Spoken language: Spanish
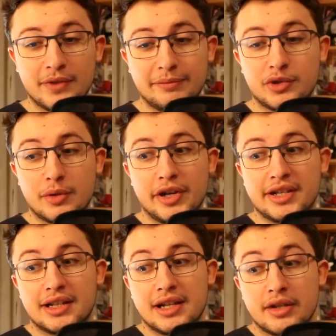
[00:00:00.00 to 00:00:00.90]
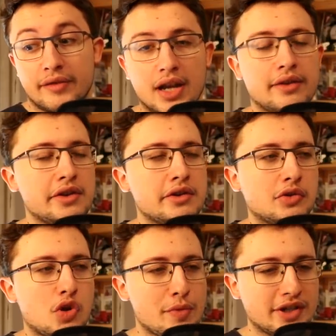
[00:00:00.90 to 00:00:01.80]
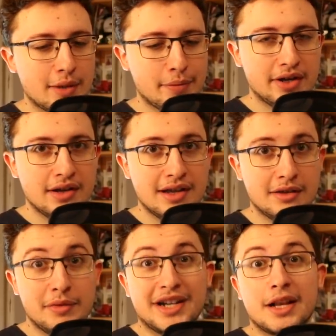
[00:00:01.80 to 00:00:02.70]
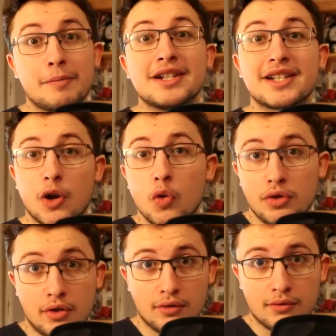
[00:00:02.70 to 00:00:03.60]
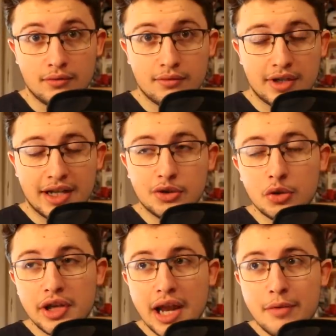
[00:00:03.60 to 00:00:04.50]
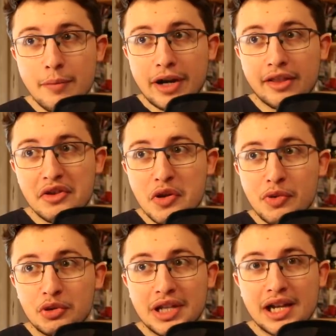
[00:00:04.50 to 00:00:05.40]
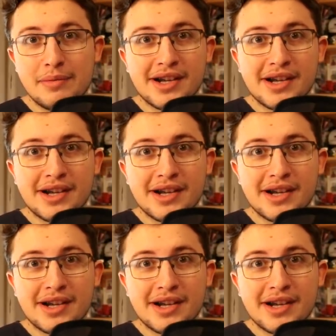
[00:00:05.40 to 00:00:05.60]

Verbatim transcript: Después de ver esa clasificación con Verstappen, Verstappen segundo, que esto ya me pareció brutal.